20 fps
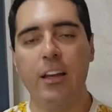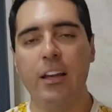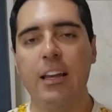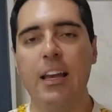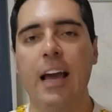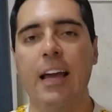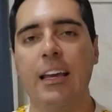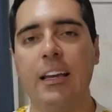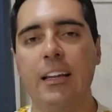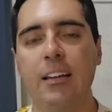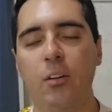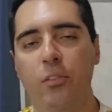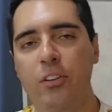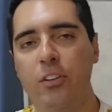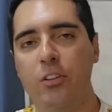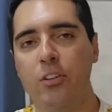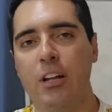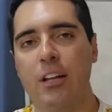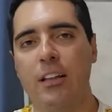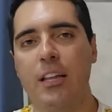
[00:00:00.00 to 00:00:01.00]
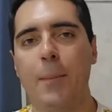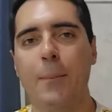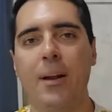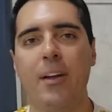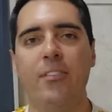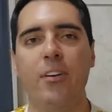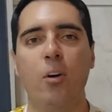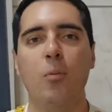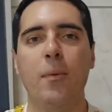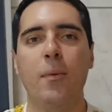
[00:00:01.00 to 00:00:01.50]
E aí no vídeo dá até para
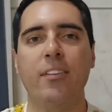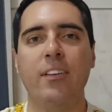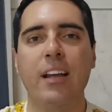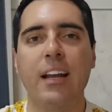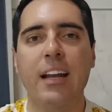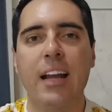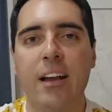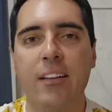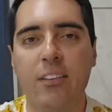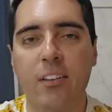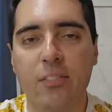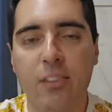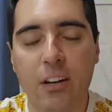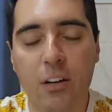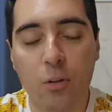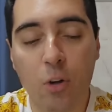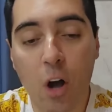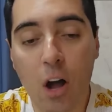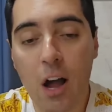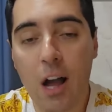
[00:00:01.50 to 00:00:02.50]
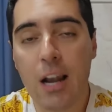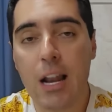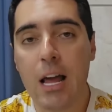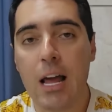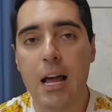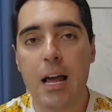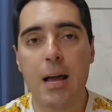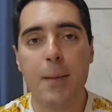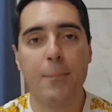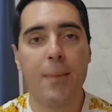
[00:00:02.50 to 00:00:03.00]
ver algumas crianças falando:
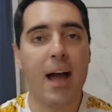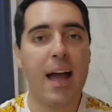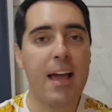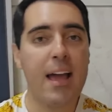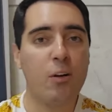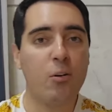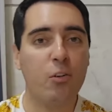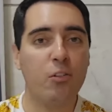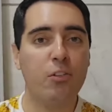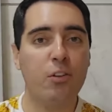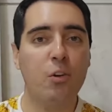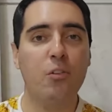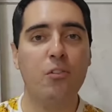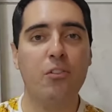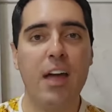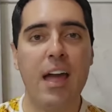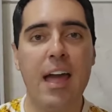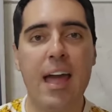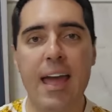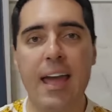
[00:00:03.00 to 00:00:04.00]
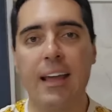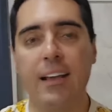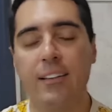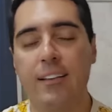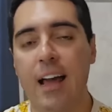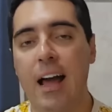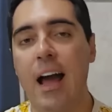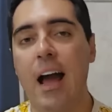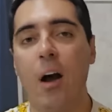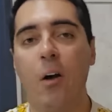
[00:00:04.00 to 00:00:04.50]
olha, pai, consigo ver e
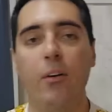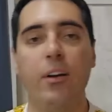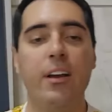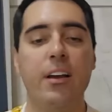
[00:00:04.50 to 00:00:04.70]
tal.